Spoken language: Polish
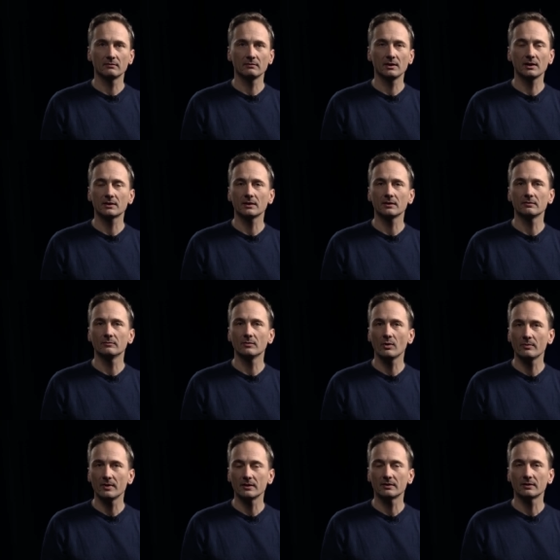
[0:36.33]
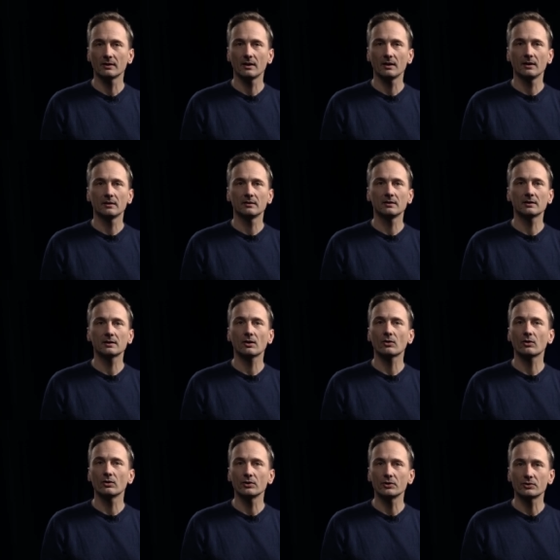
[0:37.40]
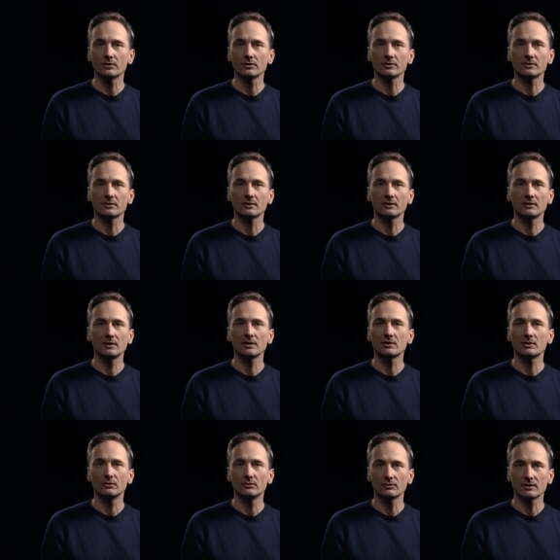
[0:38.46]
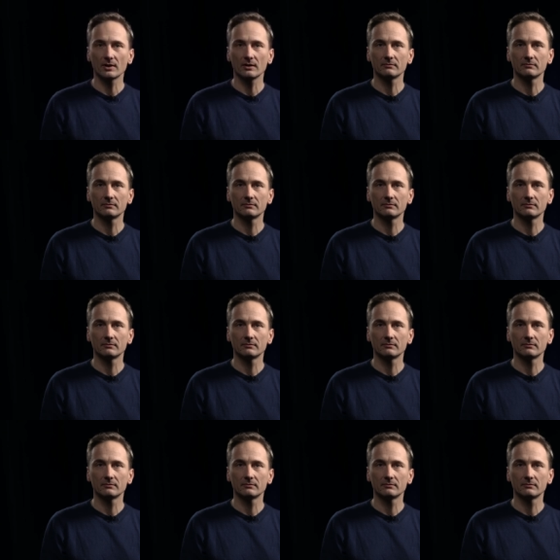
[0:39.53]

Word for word: nie ten moment, nie ta okoliczność, nie ci ludzie.